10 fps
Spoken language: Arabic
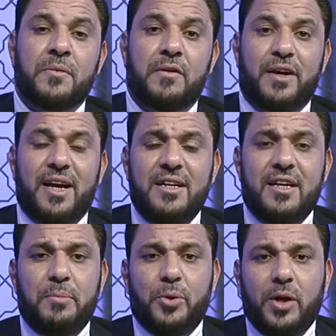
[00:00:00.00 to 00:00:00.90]
فكان
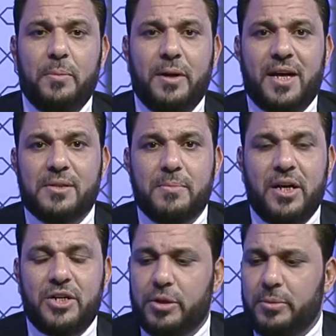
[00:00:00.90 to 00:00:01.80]
النبي يحب الأسماء
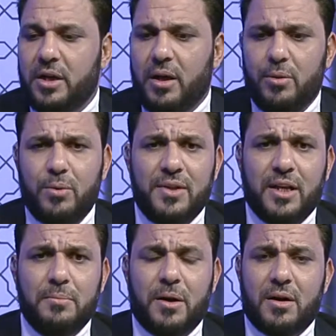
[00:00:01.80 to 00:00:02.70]
الجميلة
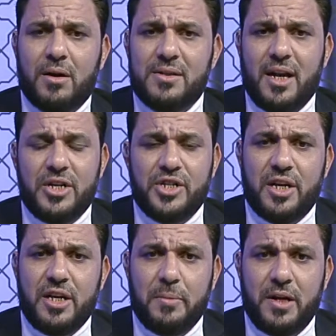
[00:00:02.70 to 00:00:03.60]
وذات مرة سأل
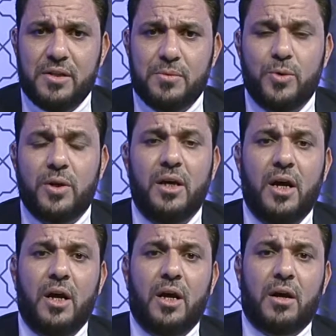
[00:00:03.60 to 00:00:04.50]
جارية ما اسمك
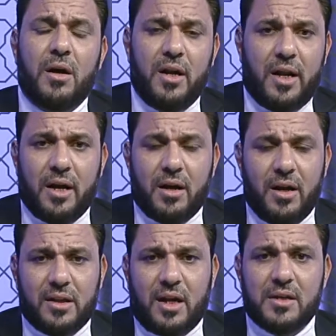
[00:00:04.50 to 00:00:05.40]
قال
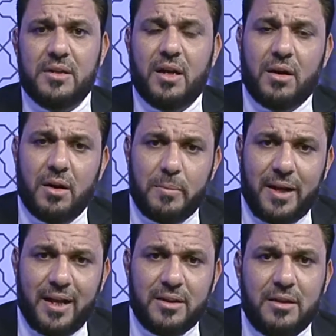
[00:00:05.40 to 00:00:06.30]
قالت عاصية قال
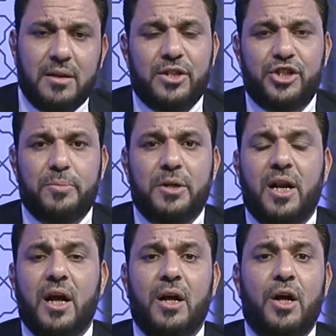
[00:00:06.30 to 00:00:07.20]
بل أنت
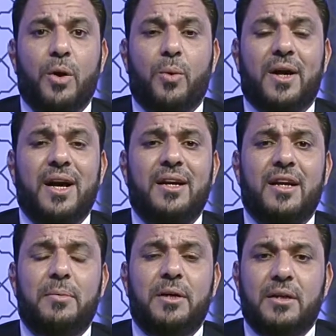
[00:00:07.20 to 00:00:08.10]
جميلة وكان
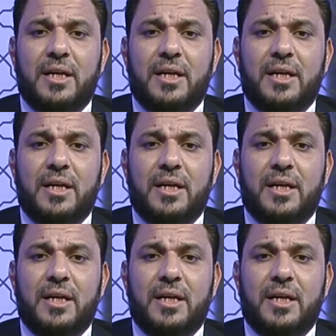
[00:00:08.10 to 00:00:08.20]
النبي